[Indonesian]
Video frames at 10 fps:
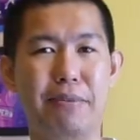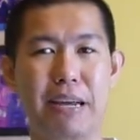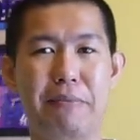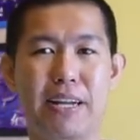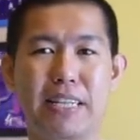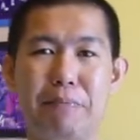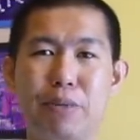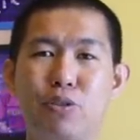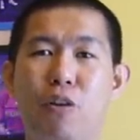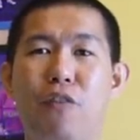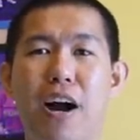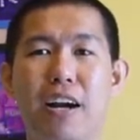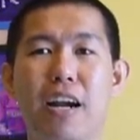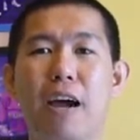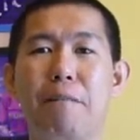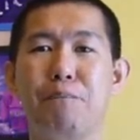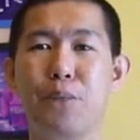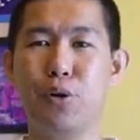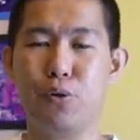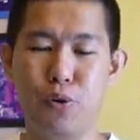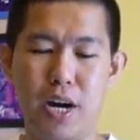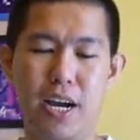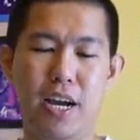bagaimana tapi so far menurut gue